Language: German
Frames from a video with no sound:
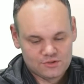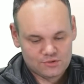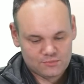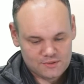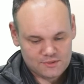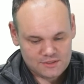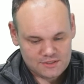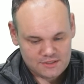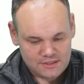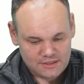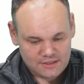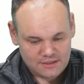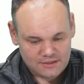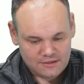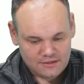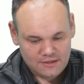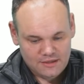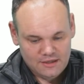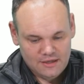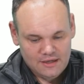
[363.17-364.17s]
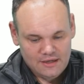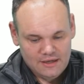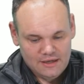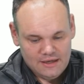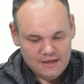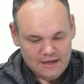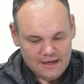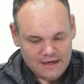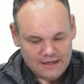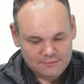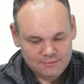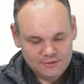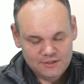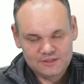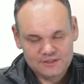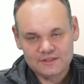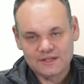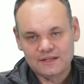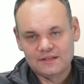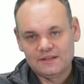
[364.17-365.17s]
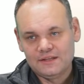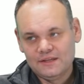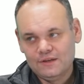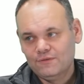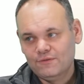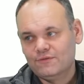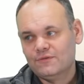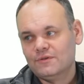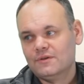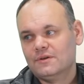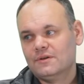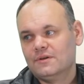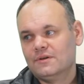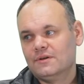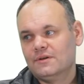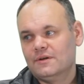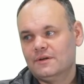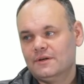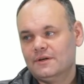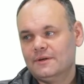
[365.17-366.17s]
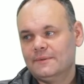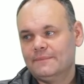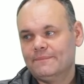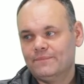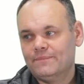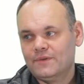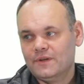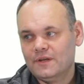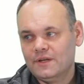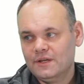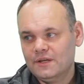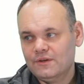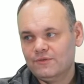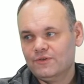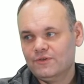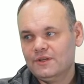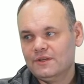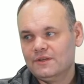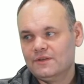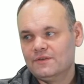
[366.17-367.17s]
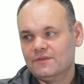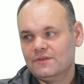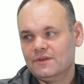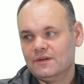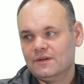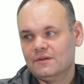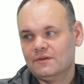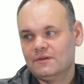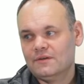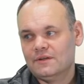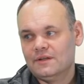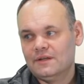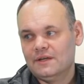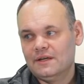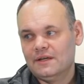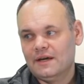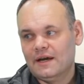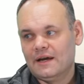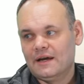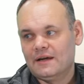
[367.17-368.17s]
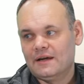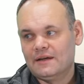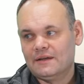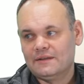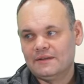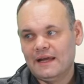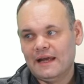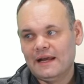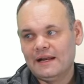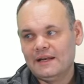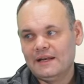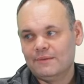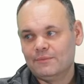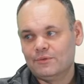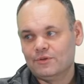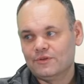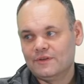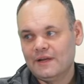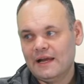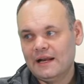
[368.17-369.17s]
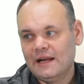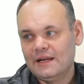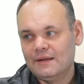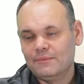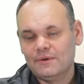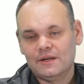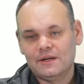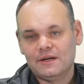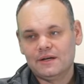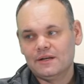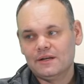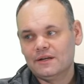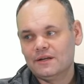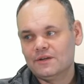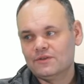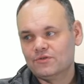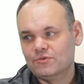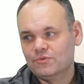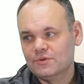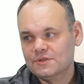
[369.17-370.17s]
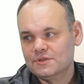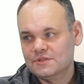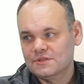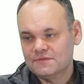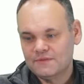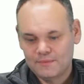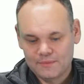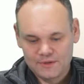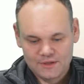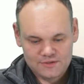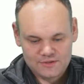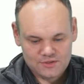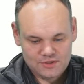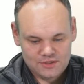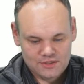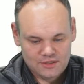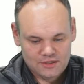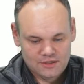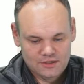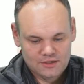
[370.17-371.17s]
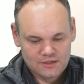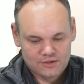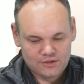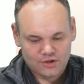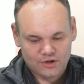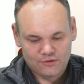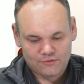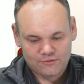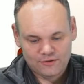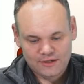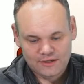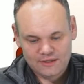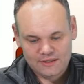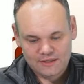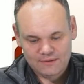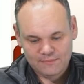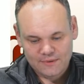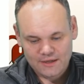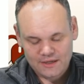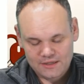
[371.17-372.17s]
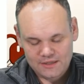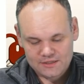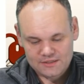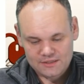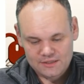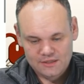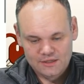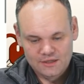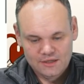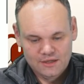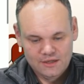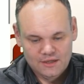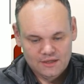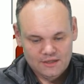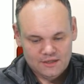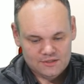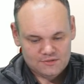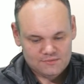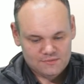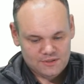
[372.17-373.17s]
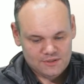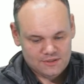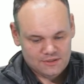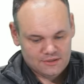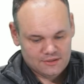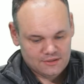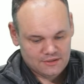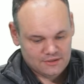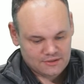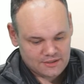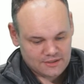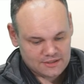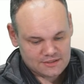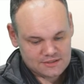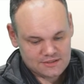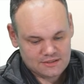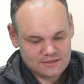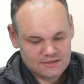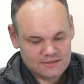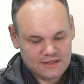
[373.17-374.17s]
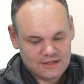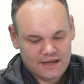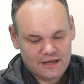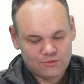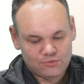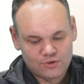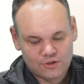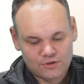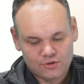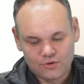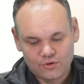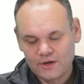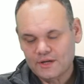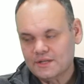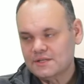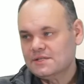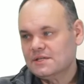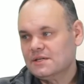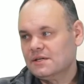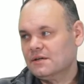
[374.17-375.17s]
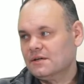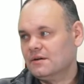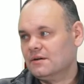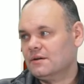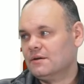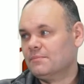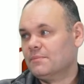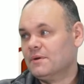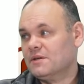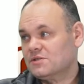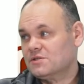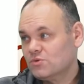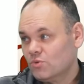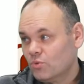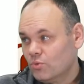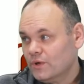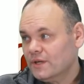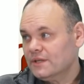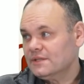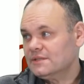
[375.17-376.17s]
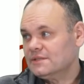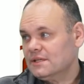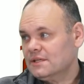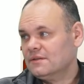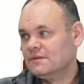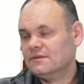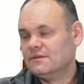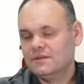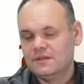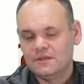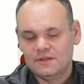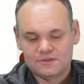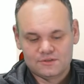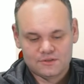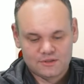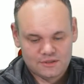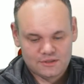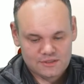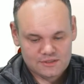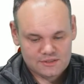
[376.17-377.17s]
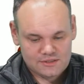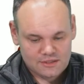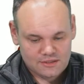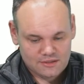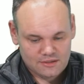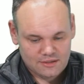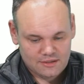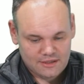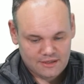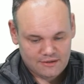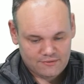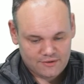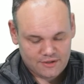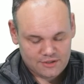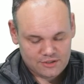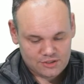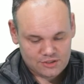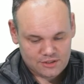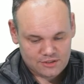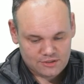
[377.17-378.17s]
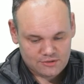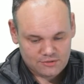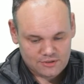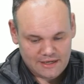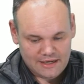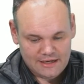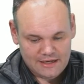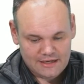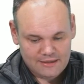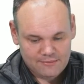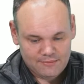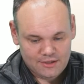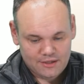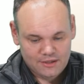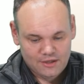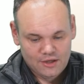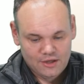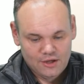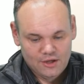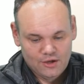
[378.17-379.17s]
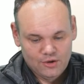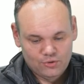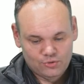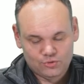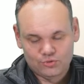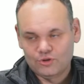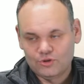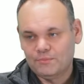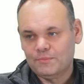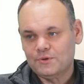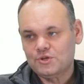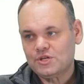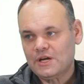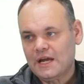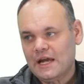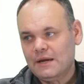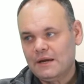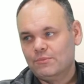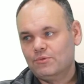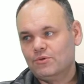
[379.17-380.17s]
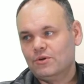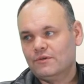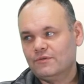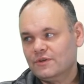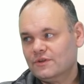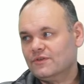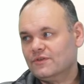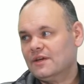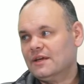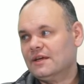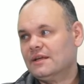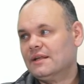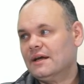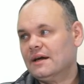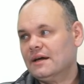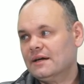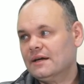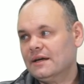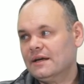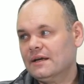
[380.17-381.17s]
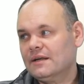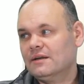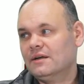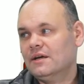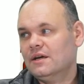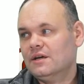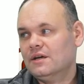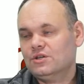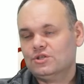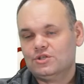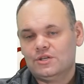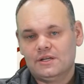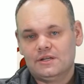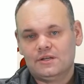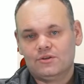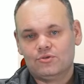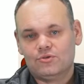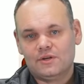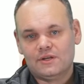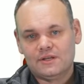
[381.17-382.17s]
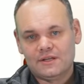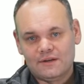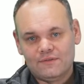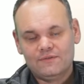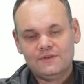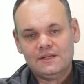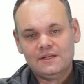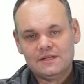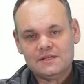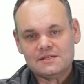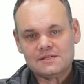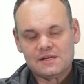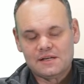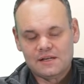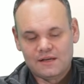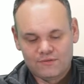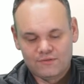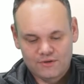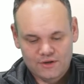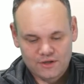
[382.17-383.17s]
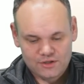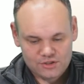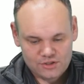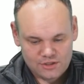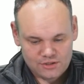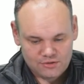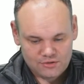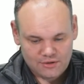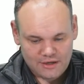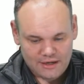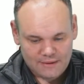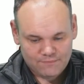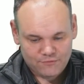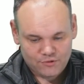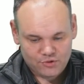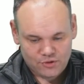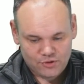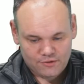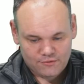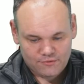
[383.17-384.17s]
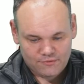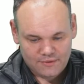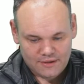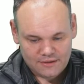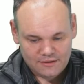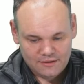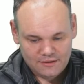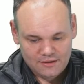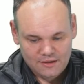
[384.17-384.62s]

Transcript: zu passieren hat. Administrativ, ähm, hier finden Sie die äh, Teilnehmer und Teilnehmerinnen des Kurses. Wenn man also hier draufklickt, dann merken Sie, dass wir hier derzeit 390 äh, Personen sind, die also an dieser Lehrveranstaltung teilnehmen. Und unter Beschreibung, auf das gehe ich nachher ein, steht natürlich dann, wie diese Lehrveranstaltung abzulaufen hat.